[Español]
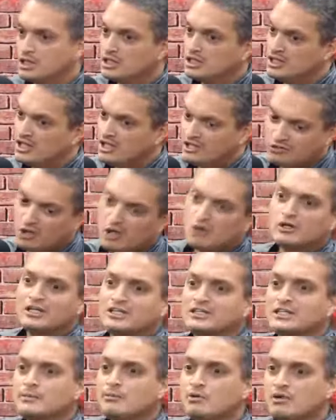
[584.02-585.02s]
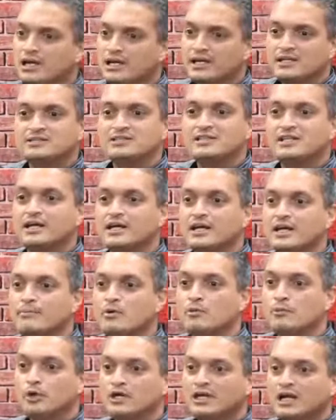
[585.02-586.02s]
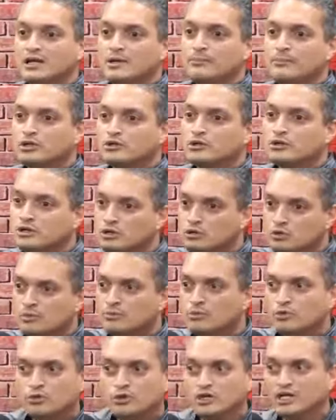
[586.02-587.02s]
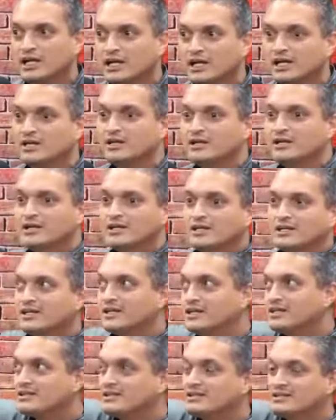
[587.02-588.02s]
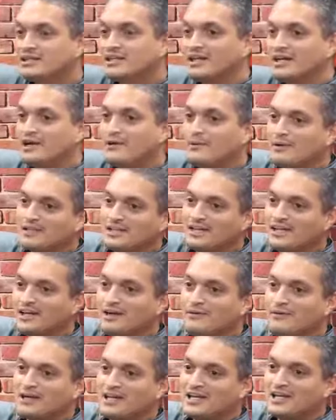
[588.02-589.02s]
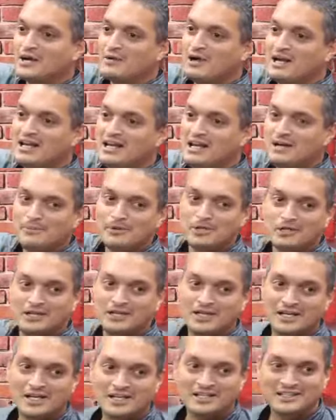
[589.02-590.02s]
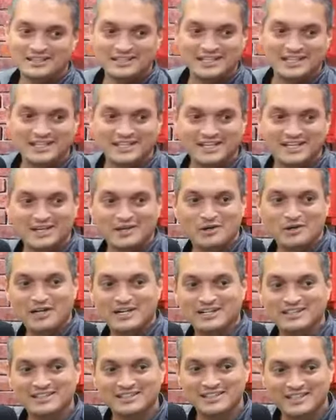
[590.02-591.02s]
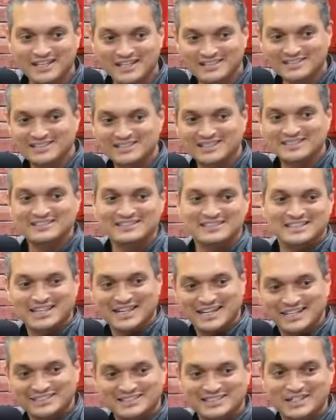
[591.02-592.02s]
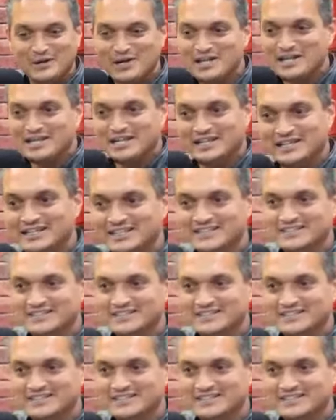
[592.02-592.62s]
Y eso es lo que tenemos que ir si queremos, porque aquí en Puerto Rico todo el mundo quiere quiere, quiere, quiere, bailar, pero nadie, nadie quiere coger clases de, clases de baile. Mm.